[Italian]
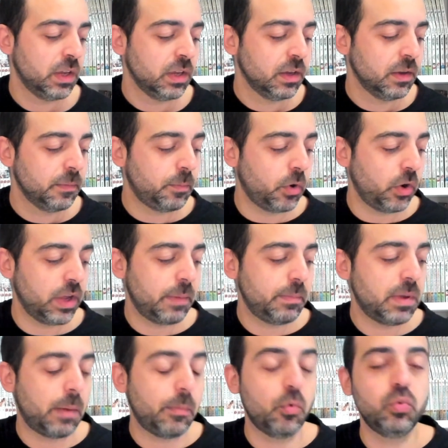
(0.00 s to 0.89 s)
Poi
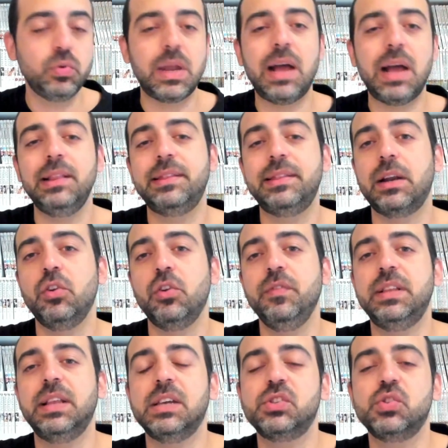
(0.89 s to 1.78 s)
abbiamo un'altra
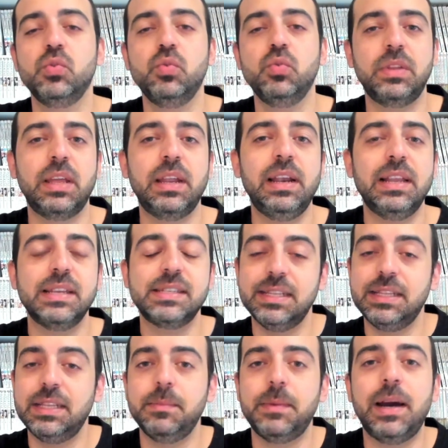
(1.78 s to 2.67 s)
novità assoluta della
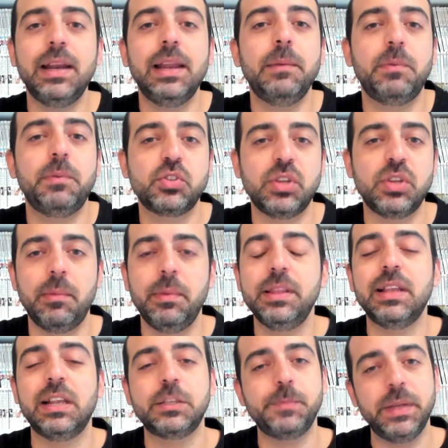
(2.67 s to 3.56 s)
settimana e
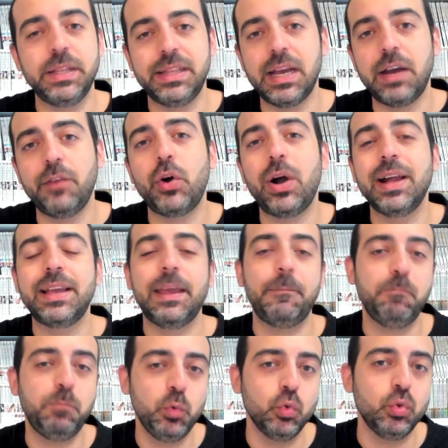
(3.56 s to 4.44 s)
personalmente aspettavo
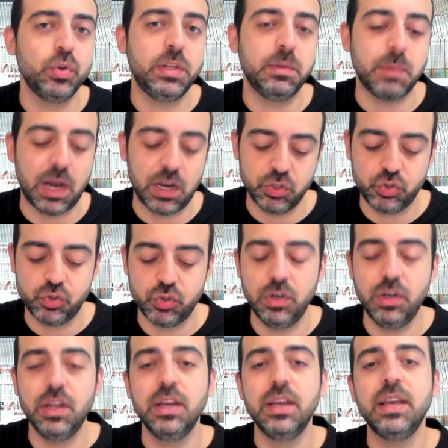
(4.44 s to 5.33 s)
anche più di
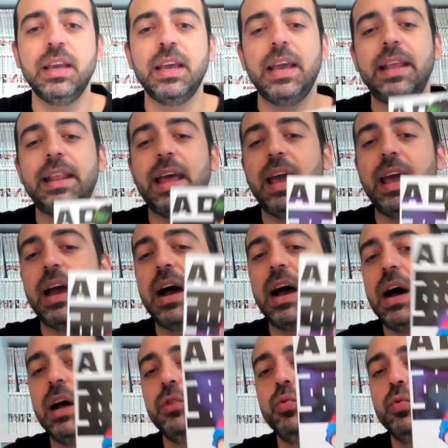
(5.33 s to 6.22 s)
Marshall ed è
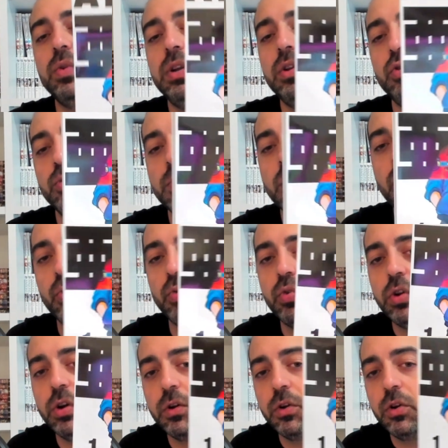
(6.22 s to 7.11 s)
Adu il numero
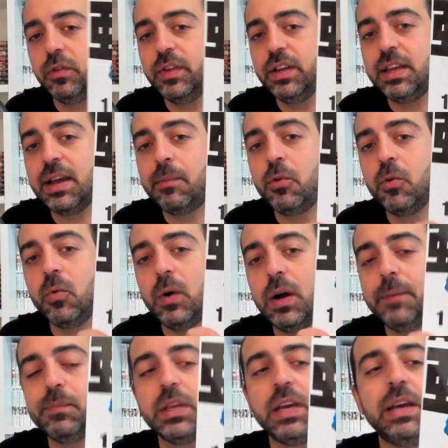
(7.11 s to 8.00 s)
1. Lo vediamo
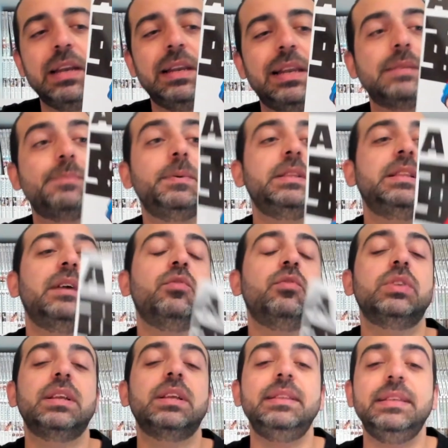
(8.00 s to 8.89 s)
qua.
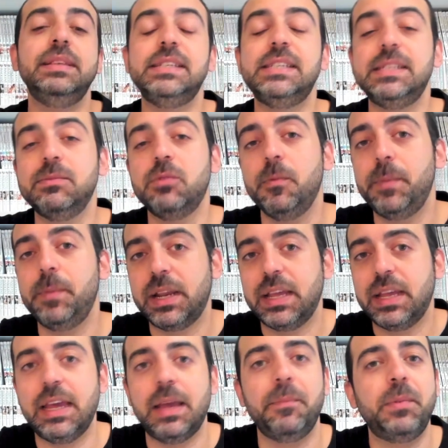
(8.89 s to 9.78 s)
L'aspettavo tantissimo
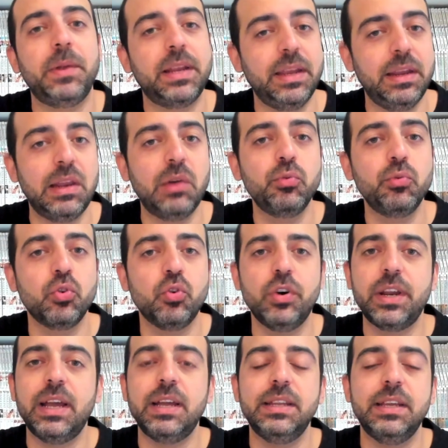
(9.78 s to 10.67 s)
perché? Perché
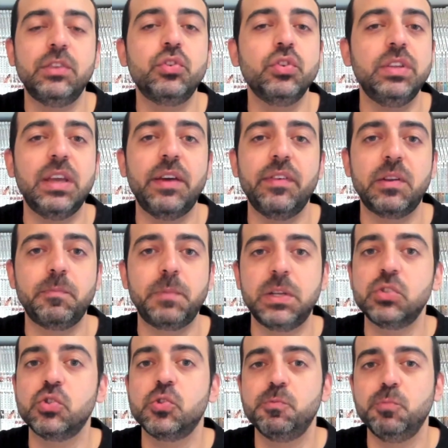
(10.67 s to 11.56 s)
l'autore ha detto di aver
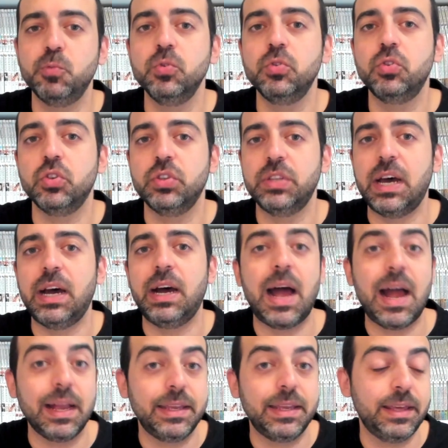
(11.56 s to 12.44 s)
preso spunto
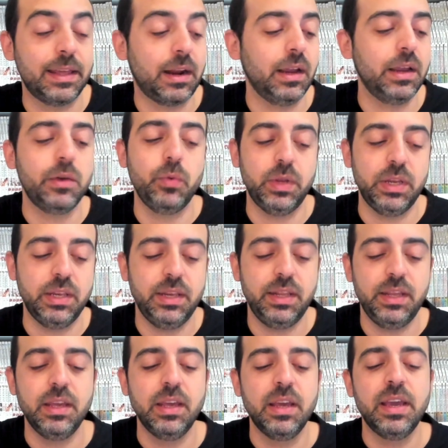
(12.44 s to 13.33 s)
da Akira e
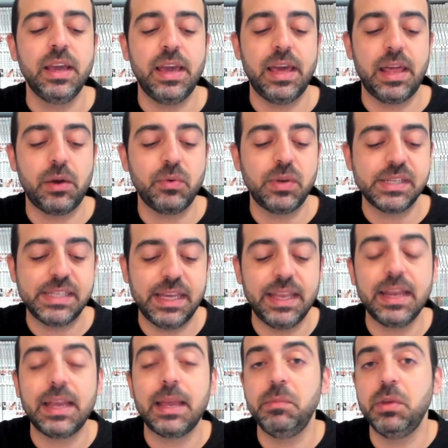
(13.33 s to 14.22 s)
quindi era una
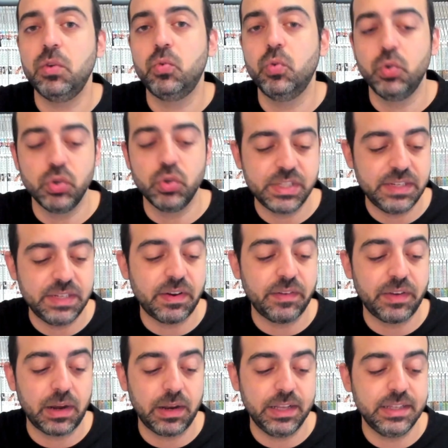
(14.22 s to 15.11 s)
serie che mi incuriosiva
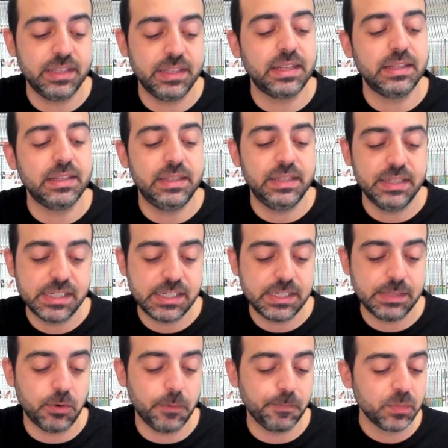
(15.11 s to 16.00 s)
veramente
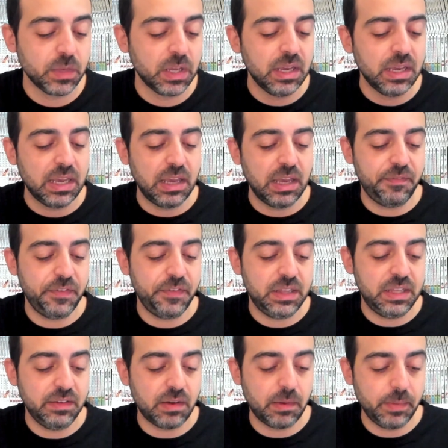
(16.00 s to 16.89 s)
tantissimo.
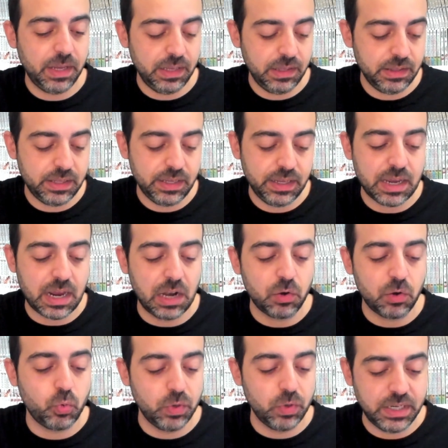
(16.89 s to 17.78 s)
Effettivamente
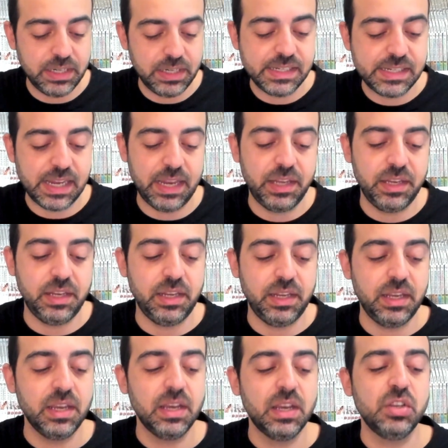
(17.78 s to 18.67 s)
alcuni
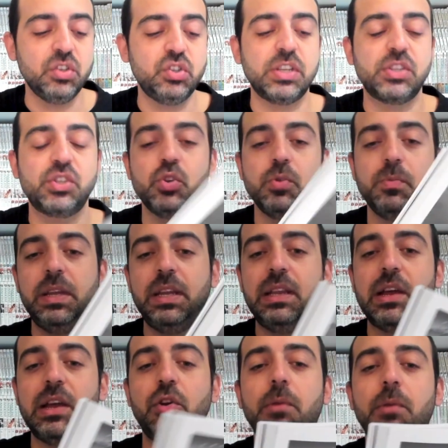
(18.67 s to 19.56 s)
disegni ci
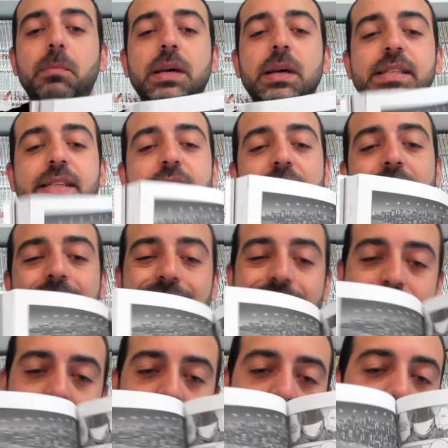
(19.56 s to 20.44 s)
assomigliano
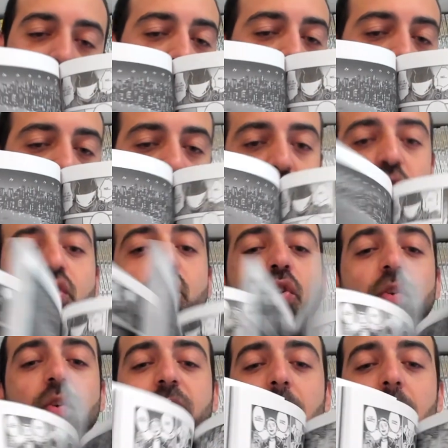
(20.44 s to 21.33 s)
abbastanza, anche se non
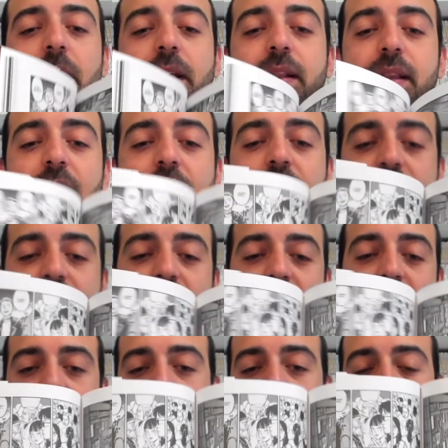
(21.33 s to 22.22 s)
sono ovviamente
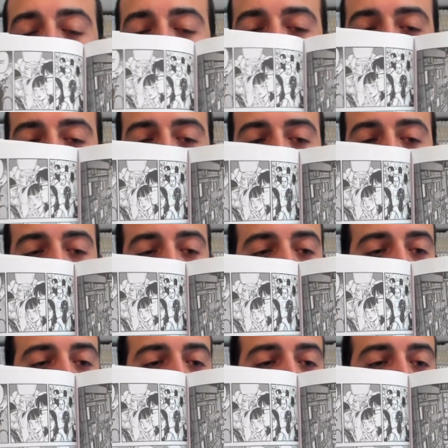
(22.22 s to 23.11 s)
identici, li
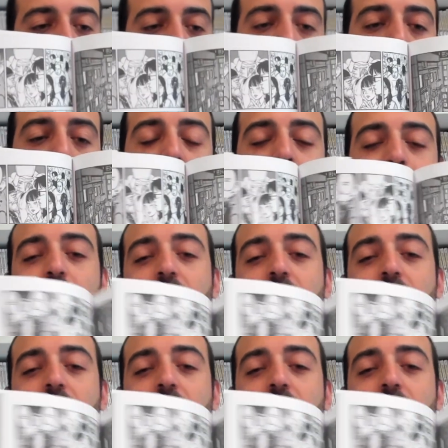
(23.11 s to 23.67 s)
possiamo vedere qua.